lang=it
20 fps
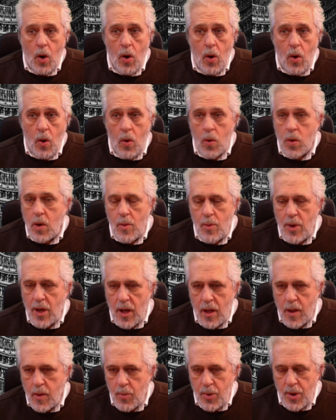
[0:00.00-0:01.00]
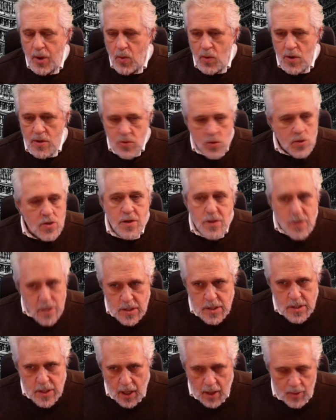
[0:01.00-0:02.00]
Oramai, per quanto
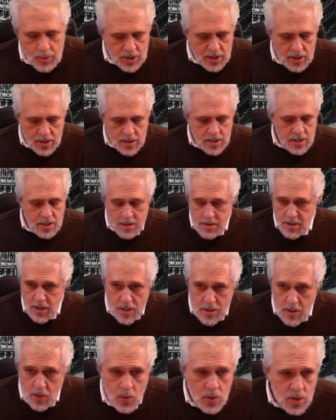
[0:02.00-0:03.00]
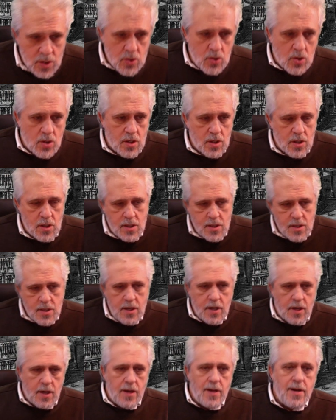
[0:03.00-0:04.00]
detestabile, si era entrato in quest'ordine di
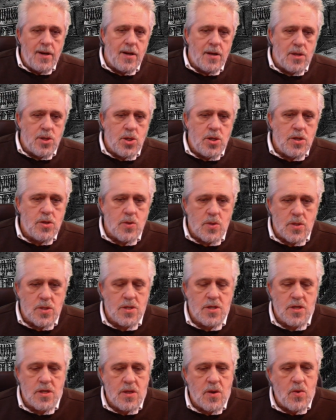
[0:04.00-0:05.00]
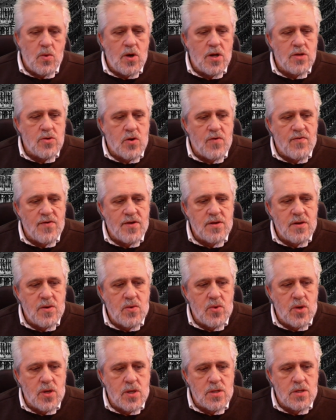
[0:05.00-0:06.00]
idee. Nel 164
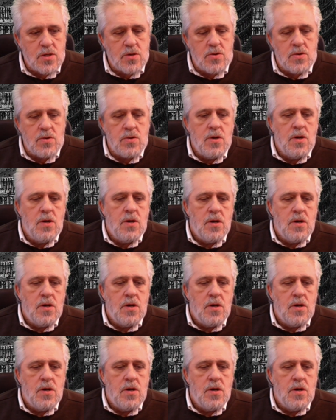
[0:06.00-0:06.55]
a.C.